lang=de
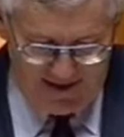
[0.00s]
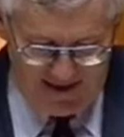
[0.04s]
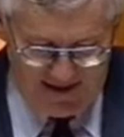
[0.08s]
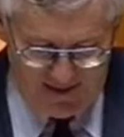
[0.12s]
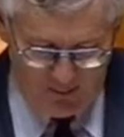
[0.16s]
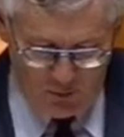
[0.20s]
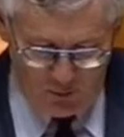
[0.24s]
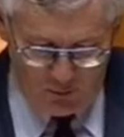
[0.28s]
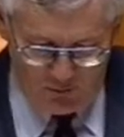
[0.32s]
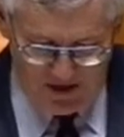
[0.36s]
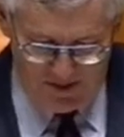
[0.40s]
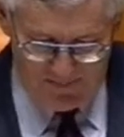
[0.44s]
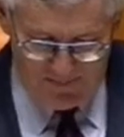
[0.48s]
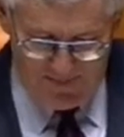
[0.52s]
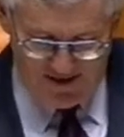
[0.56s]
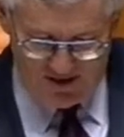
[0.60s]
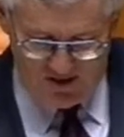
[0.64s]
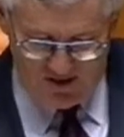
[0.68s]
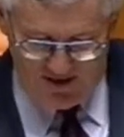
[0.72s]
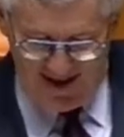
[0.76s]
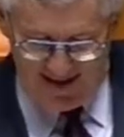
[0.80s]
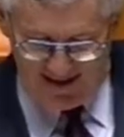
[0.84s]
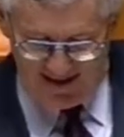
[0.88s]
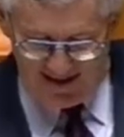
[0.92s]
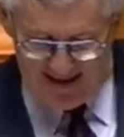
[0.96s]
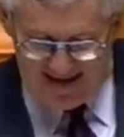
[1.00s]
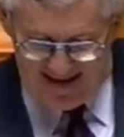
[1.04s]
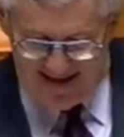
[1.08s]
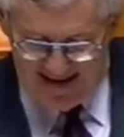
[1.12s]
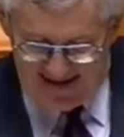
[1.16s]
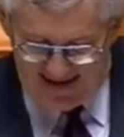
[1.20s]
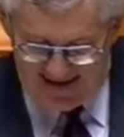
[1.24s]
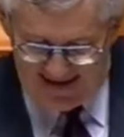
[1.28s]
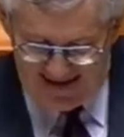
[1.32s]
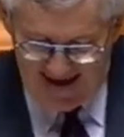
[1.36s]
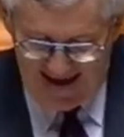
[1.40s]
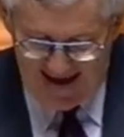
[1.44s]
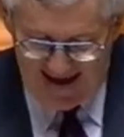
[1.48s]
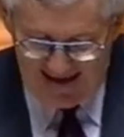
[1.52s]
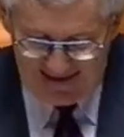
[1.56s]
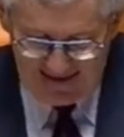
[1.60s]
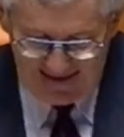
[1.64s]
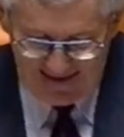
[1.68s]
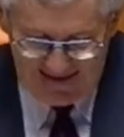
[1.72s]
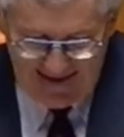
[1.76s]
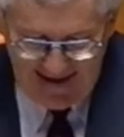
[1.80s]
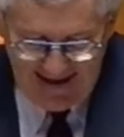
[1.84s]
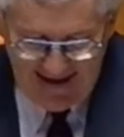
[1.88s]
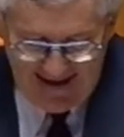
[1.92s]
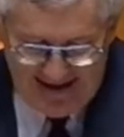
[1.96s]
Das Bundespersonalgesetz
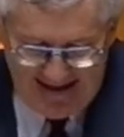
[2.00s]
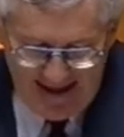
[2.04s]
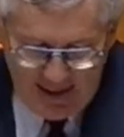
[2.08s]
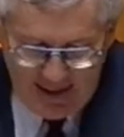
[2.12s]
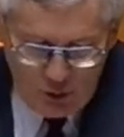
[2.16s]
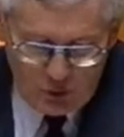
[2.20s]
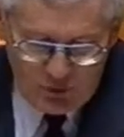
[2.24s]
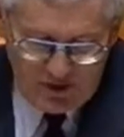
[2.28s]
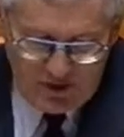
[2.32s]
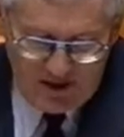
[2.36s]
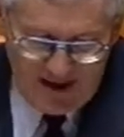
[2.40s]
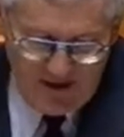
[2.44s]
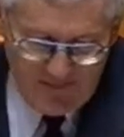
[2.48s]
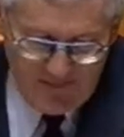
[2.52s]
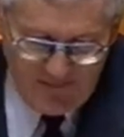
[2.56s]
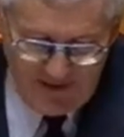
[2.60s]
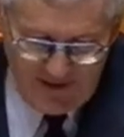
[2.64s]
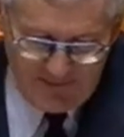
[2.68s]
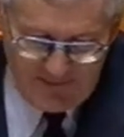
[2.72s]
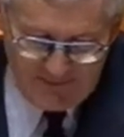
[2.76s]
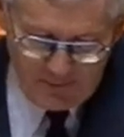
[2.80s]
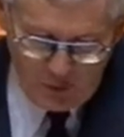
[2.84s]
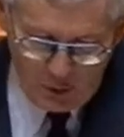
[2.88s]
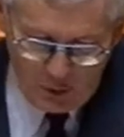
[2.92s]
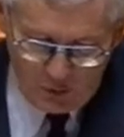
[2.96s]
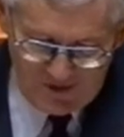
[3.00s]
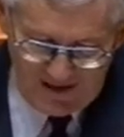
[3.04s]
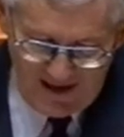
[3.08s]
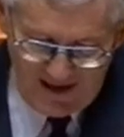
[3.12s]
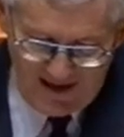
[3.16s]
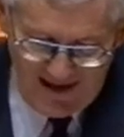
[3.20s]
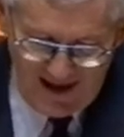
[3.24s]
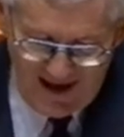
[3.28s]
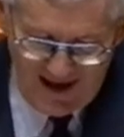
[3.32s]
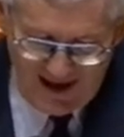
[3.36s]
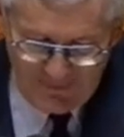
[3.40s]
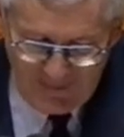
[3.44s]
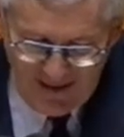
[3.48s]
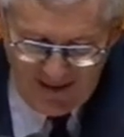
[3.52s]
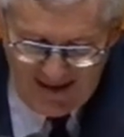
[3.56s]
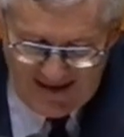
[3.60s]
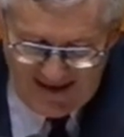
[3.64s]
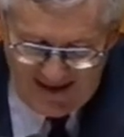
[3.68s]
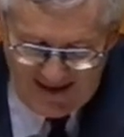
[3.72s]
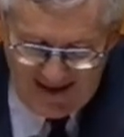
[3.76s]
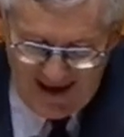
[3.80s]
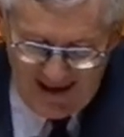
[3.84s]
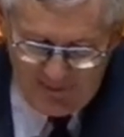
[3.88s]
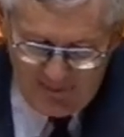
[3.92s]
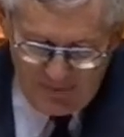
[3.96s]
hält der Exekutive und den
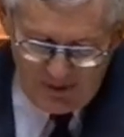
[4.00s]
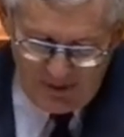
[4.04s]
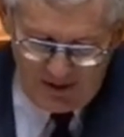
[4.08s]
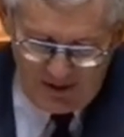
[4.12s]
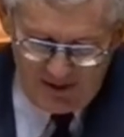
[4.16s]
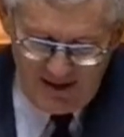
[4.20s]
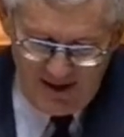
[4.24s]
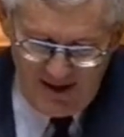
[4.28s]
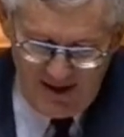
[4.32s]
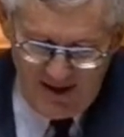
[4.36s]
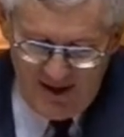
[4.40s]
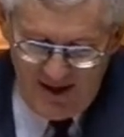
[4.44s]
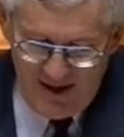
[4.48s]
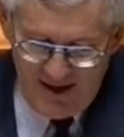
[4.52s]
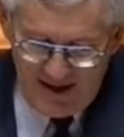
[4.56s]
Arbeitgebern